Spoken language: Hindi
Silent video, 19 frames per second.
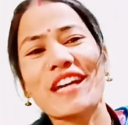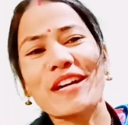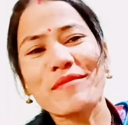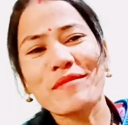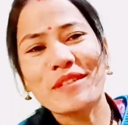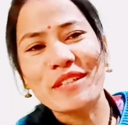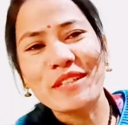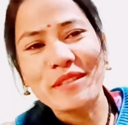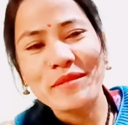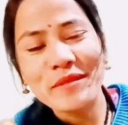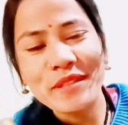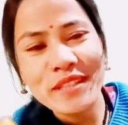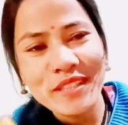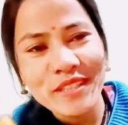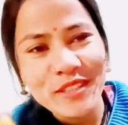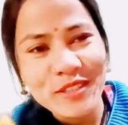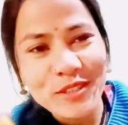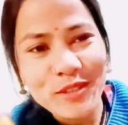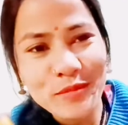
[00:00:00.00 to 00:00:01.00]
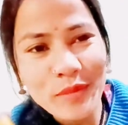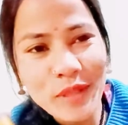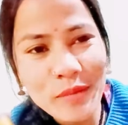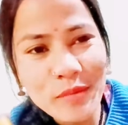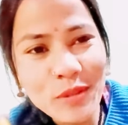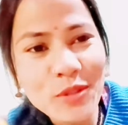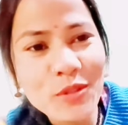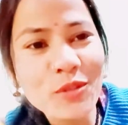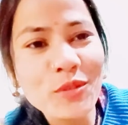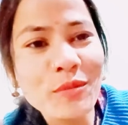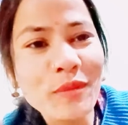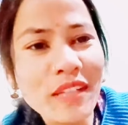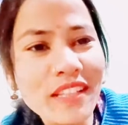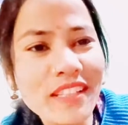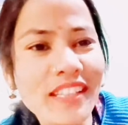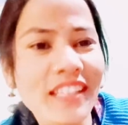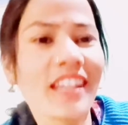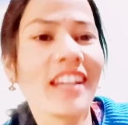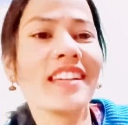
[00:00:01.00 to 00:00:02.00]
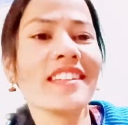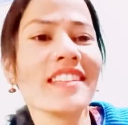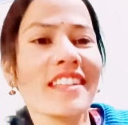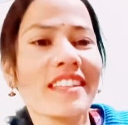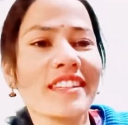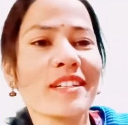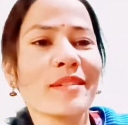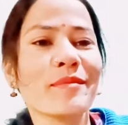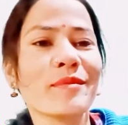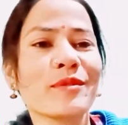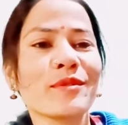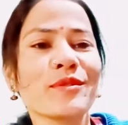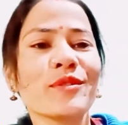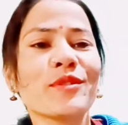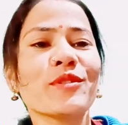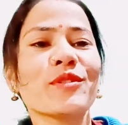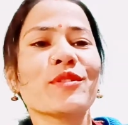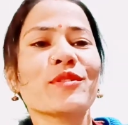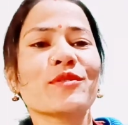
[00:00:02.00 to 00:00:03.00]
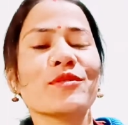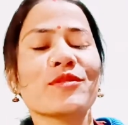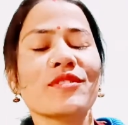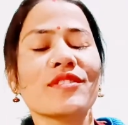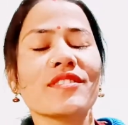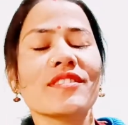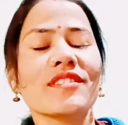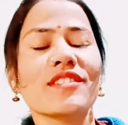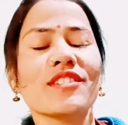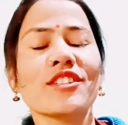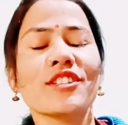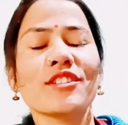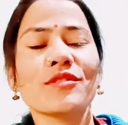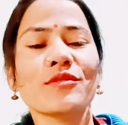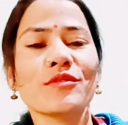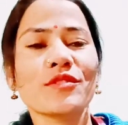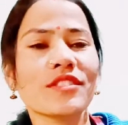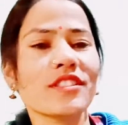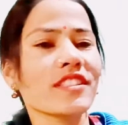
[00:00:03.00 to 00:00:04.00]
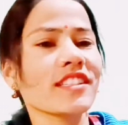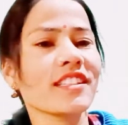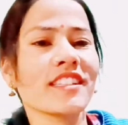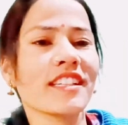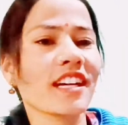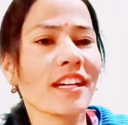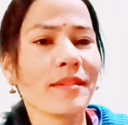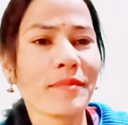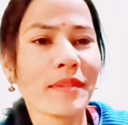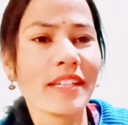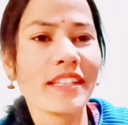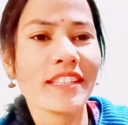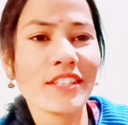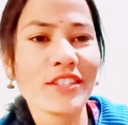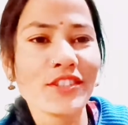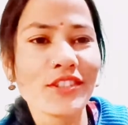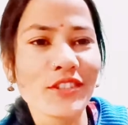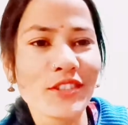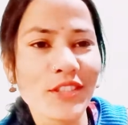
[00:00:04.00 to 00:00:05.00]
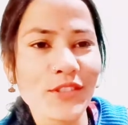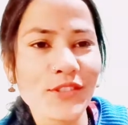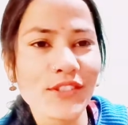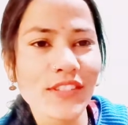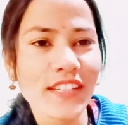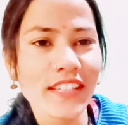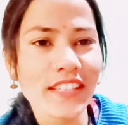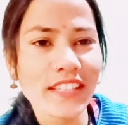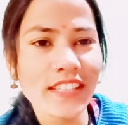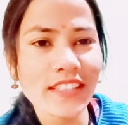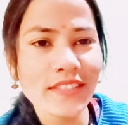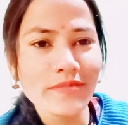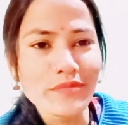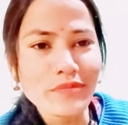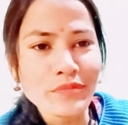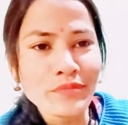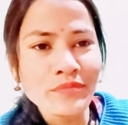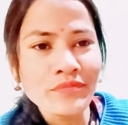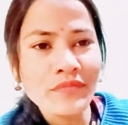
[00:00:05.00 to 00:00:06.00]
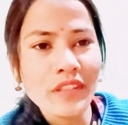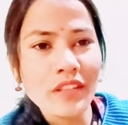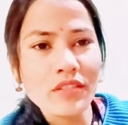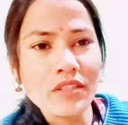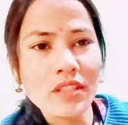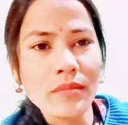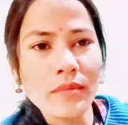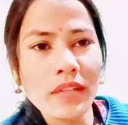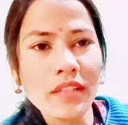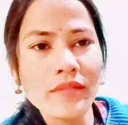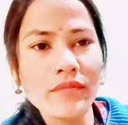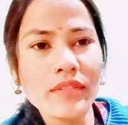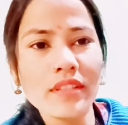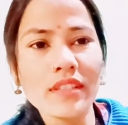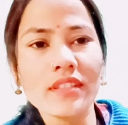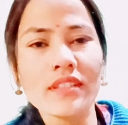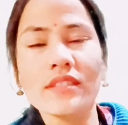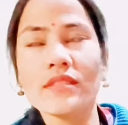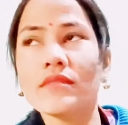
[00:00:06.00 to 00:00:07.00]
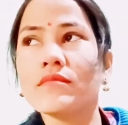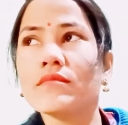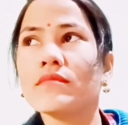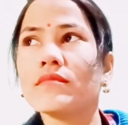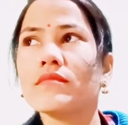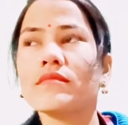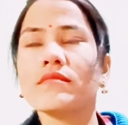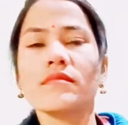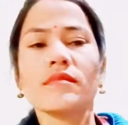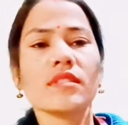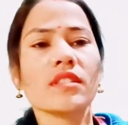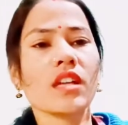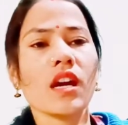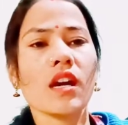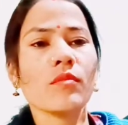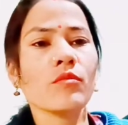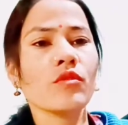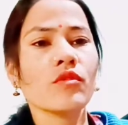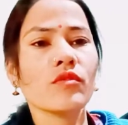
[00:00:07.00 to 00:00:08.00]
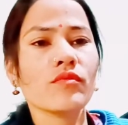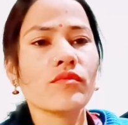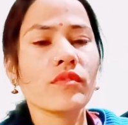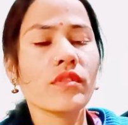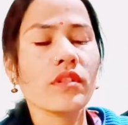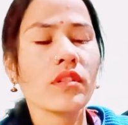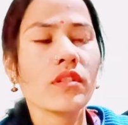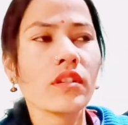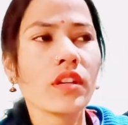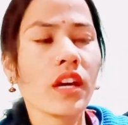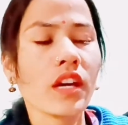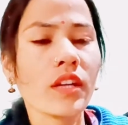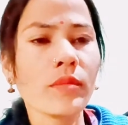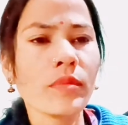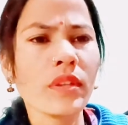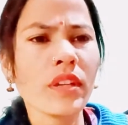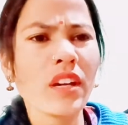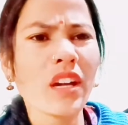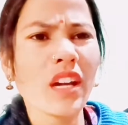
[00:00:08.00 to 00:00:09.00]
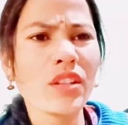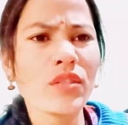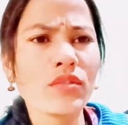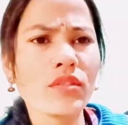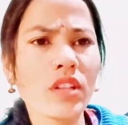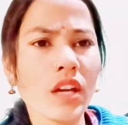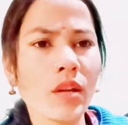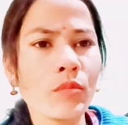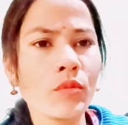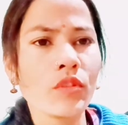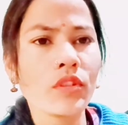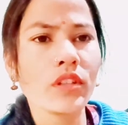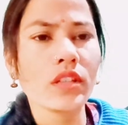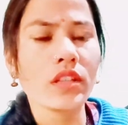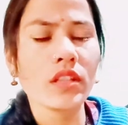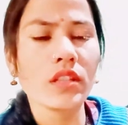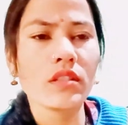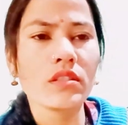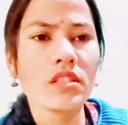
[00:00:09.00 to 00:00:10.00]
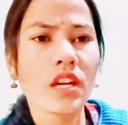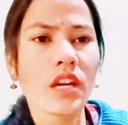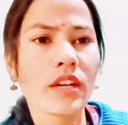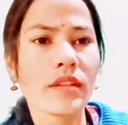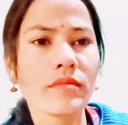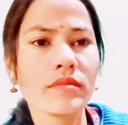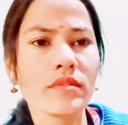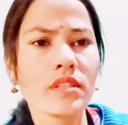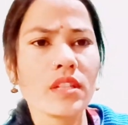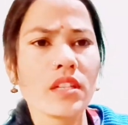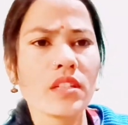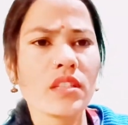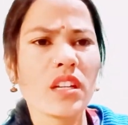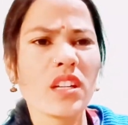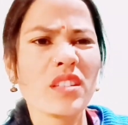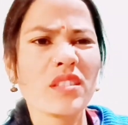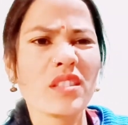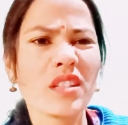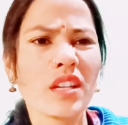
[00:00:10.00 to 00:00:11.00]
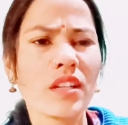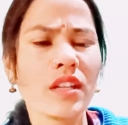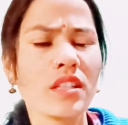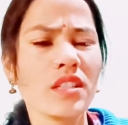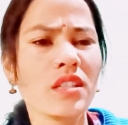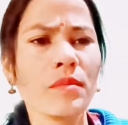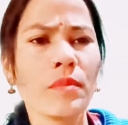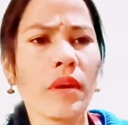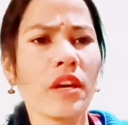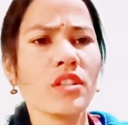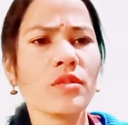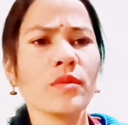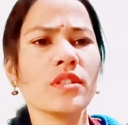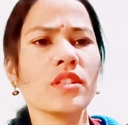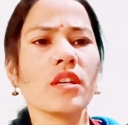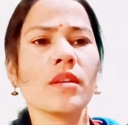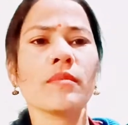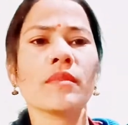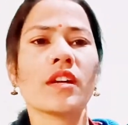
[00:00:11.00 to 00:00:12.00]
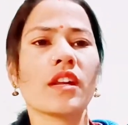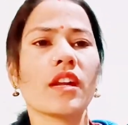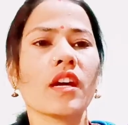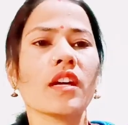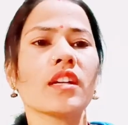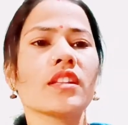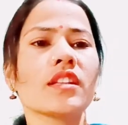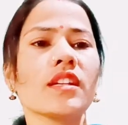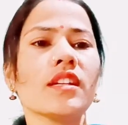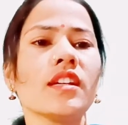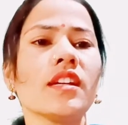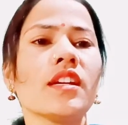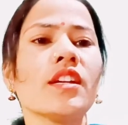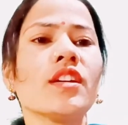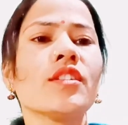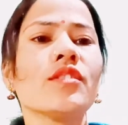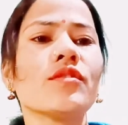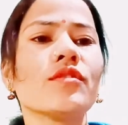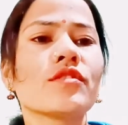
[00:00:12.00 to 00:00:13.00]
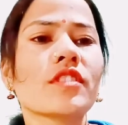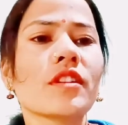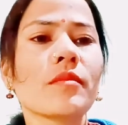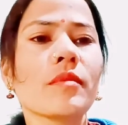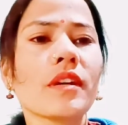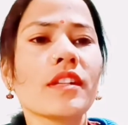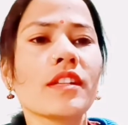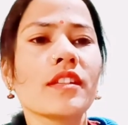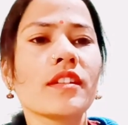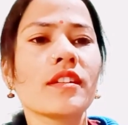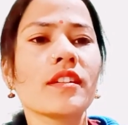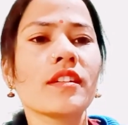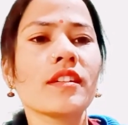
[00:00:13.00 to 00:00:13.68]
नामकरण में तो बेबी तो मैंने दिखाई दिया था आप लोगों को और कुछ और कुछ नहीं दिखा पाई थी सॉरी उसके लिए उसके बाद फिर शाम हो खाना पीना खाया तो शाम हो गई थी चार चार साढ़े चार ऐसे पाँच बजे हम घर आ गए थे उसके बाद